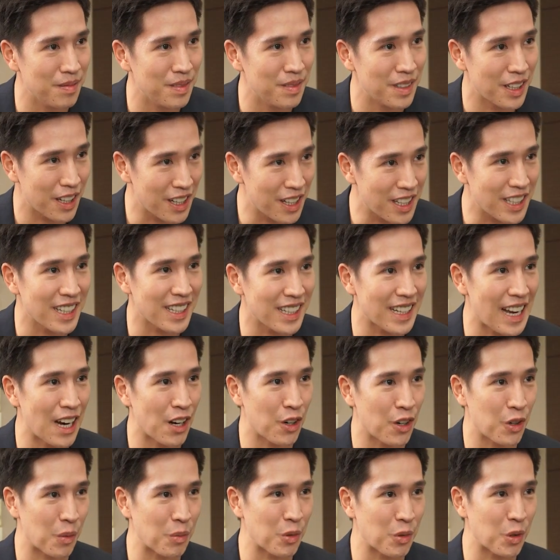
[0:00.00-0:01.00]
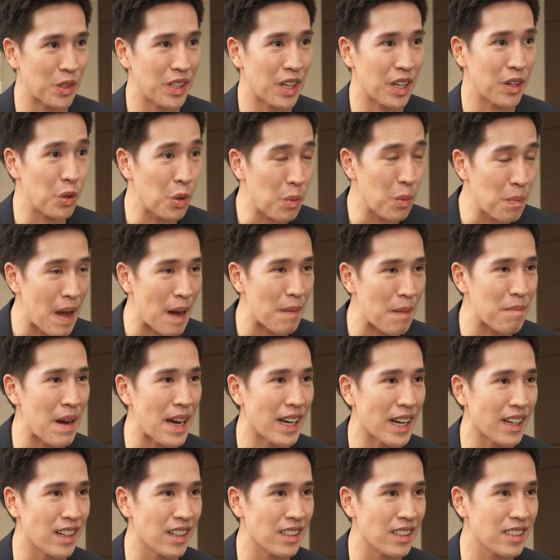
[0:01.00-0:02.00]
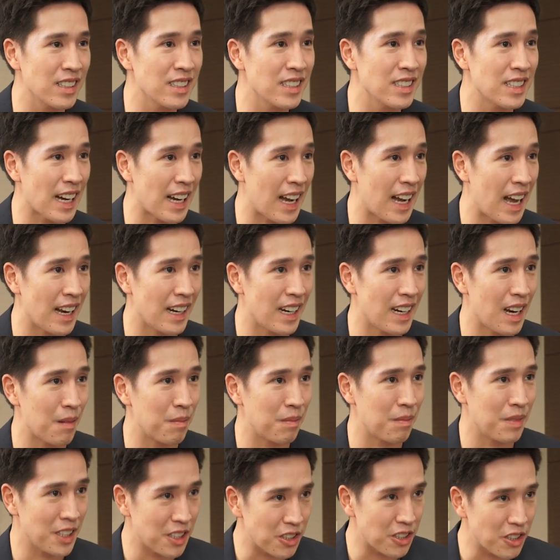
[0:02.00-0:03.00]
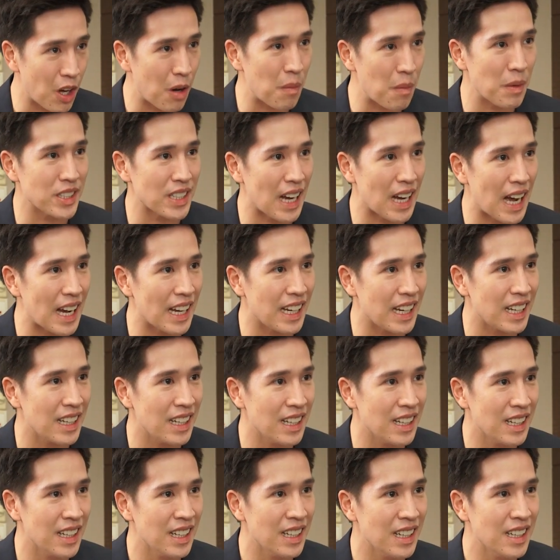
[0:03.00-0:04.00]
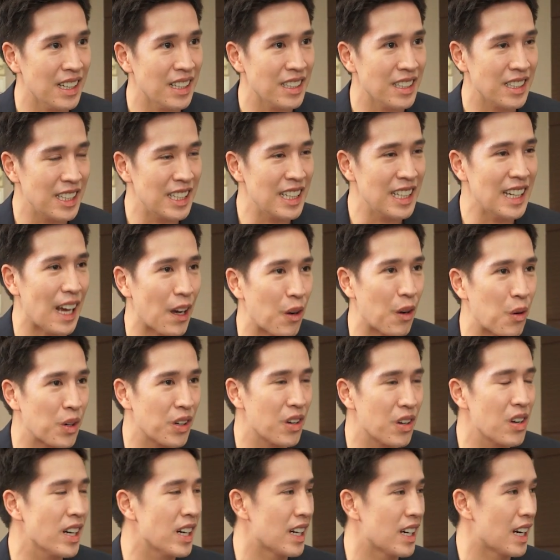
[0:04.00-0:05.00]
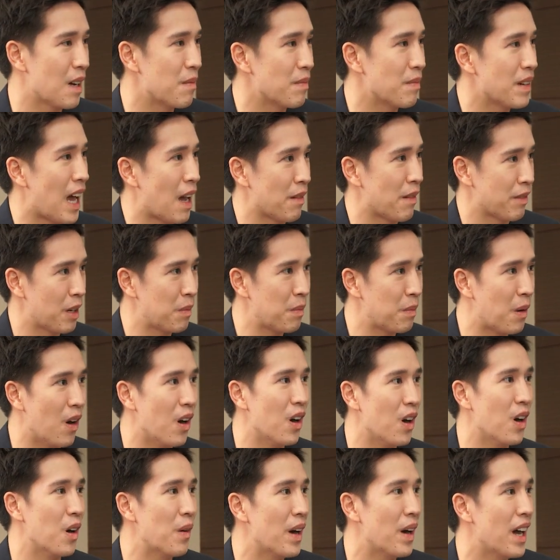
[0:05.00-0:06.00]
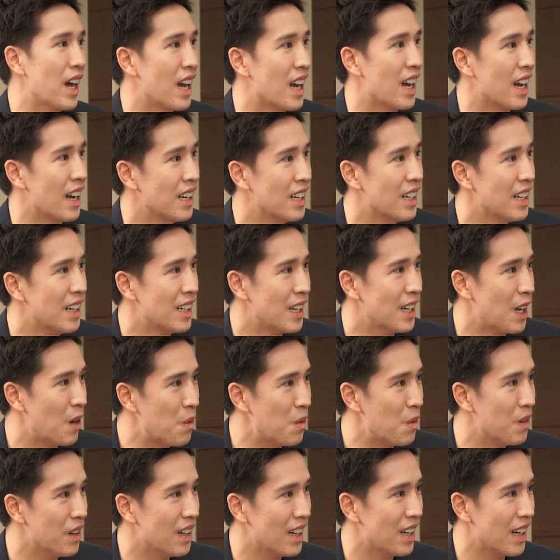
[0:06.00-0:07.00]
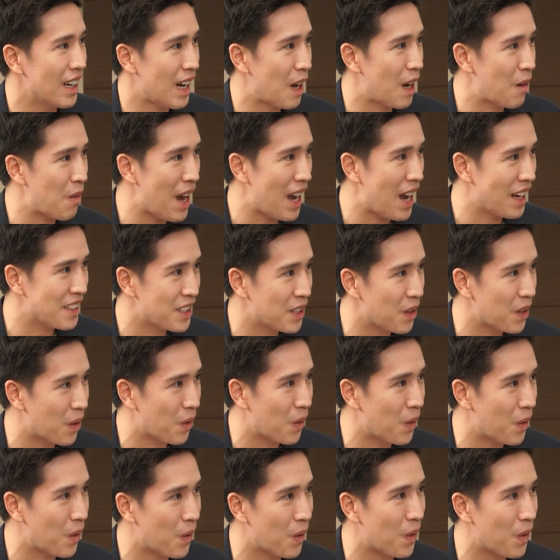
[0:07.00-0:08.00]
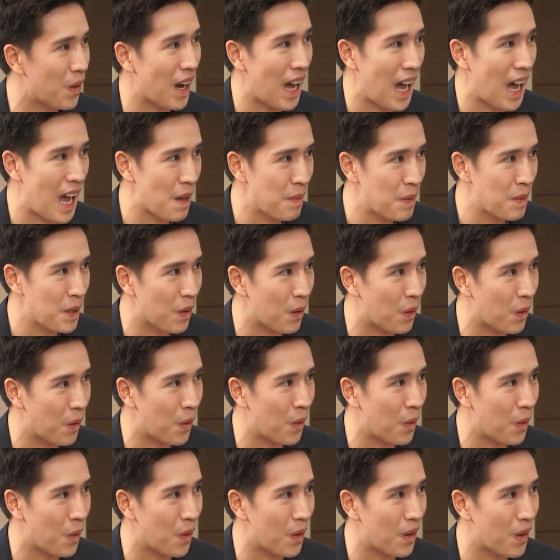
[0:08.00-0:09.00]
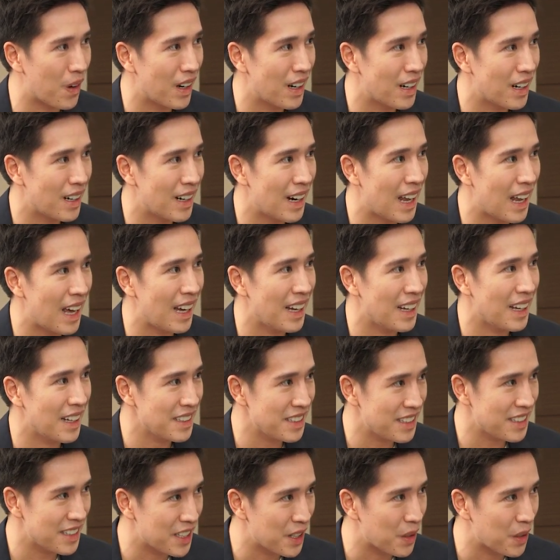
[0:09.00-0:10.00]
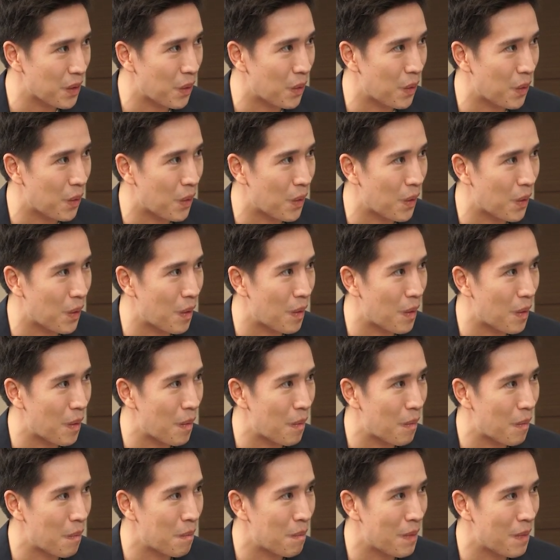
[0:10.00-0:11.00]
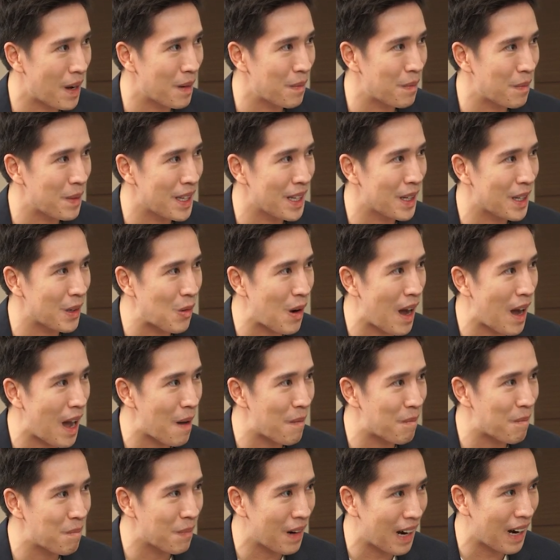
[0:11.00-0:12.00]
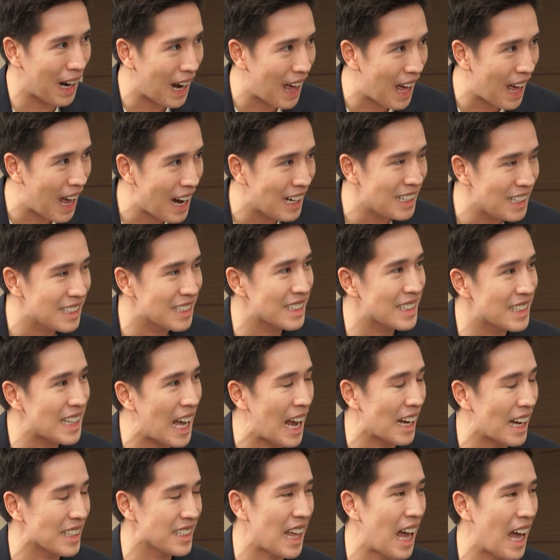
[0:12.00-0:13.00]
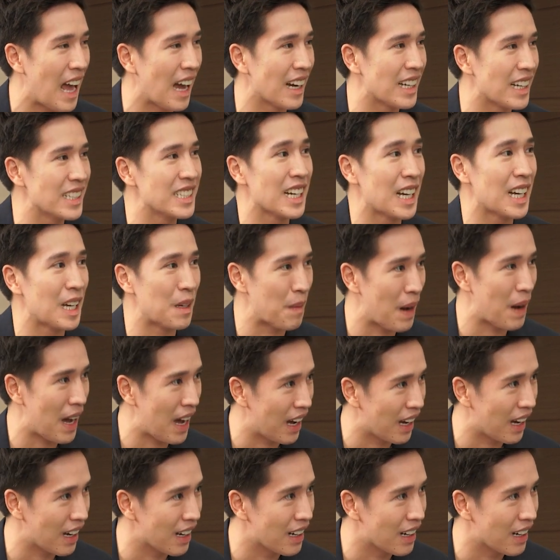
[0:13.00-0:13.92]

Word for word: แล้วก็เกิดการระดมทุนในรูปแบบใหม่เกิดขึ้นจากการนำดิจิทัลมาใช้ถูกต้อง ทีนี้หลายคนก็เกิดคำถามครับพอว่า แล้วคำว่า ICO IPO และ STO มันมีความคล้ายหรือแตกต่างกันยังไงบ้าง